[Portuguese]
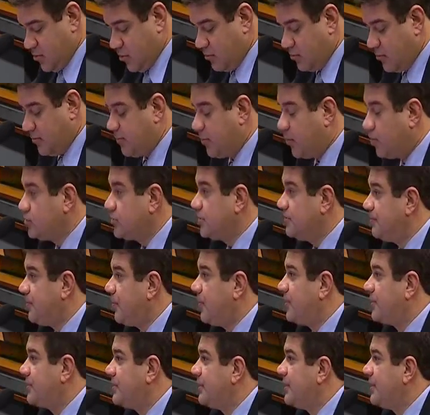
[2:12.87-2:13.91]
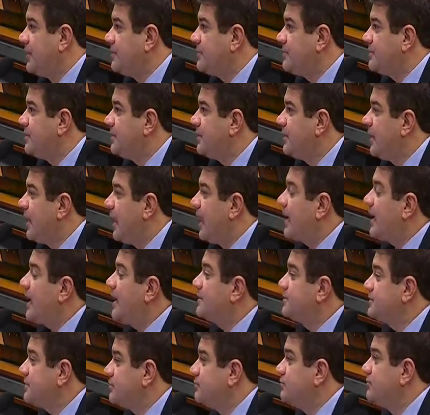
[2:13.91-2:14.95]
como um ponto importante, a
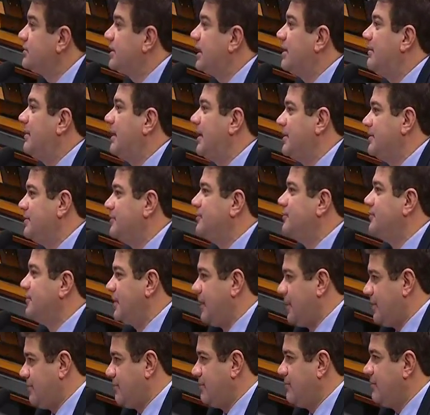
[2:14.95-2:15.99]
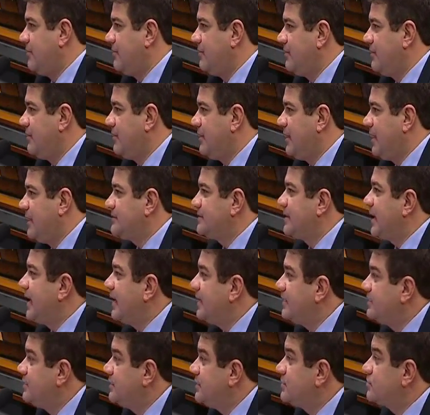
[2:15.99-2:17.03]
questão do trabalhador rural. As
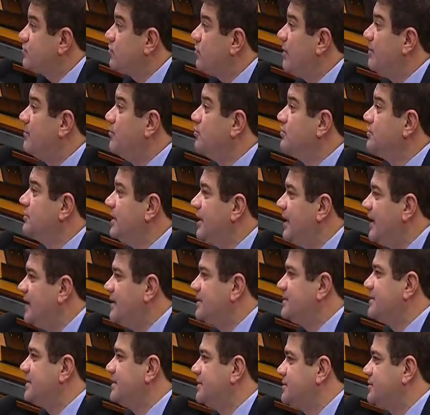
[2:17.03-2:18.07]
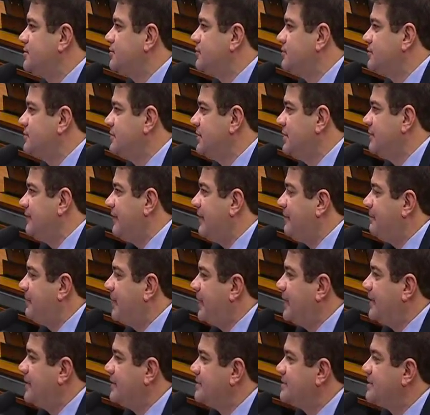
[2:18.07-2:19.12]
garantias com a mudança exclusiva
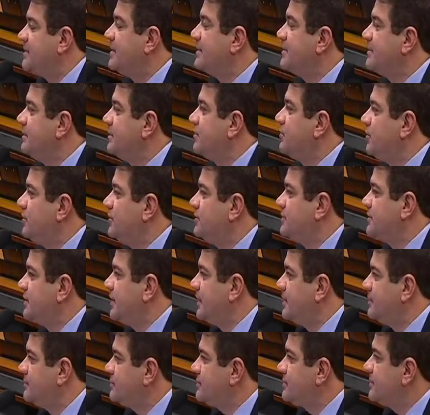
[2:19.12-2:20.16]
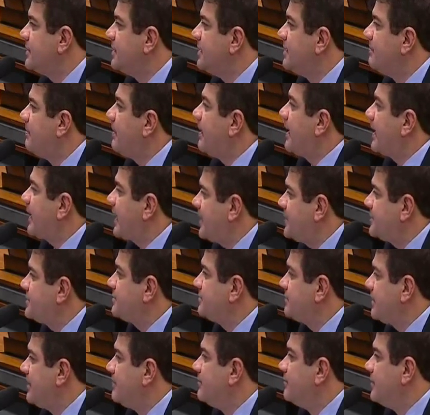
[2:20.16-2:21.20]
apenas de dois anos para a
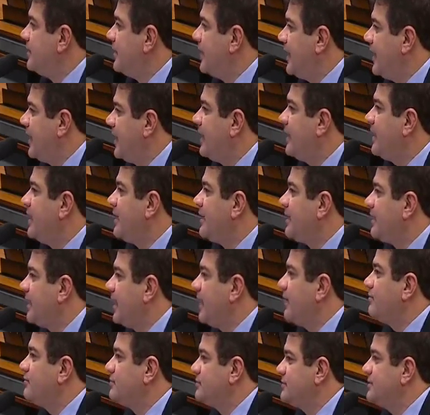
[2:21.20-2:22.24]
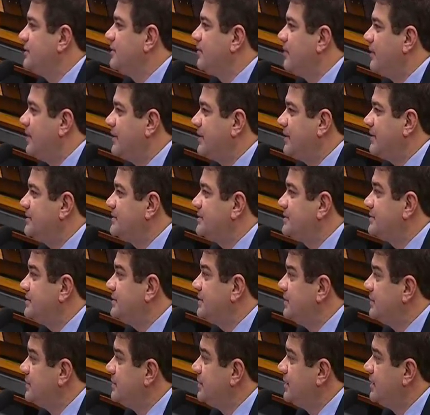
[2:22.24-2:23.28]
questão da mulher, que é com
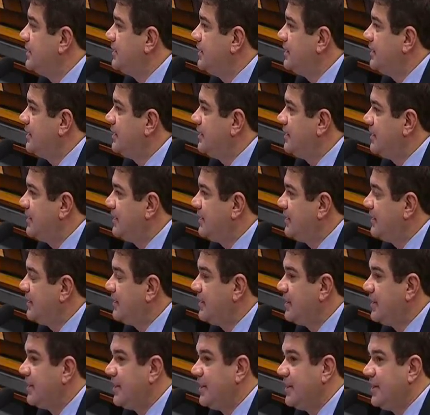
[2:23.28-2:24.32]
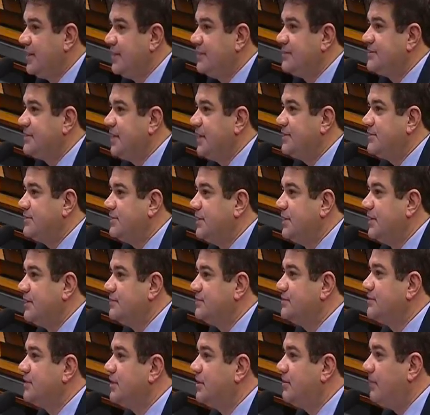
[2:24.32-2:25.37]
57
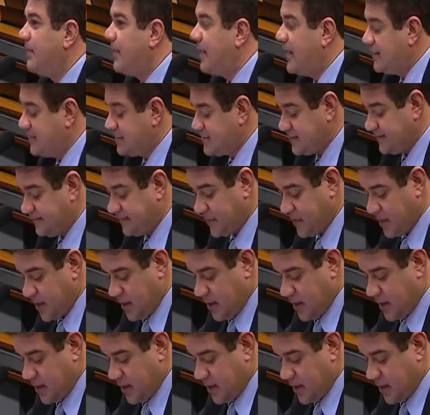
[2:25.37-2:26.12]
anos e não mais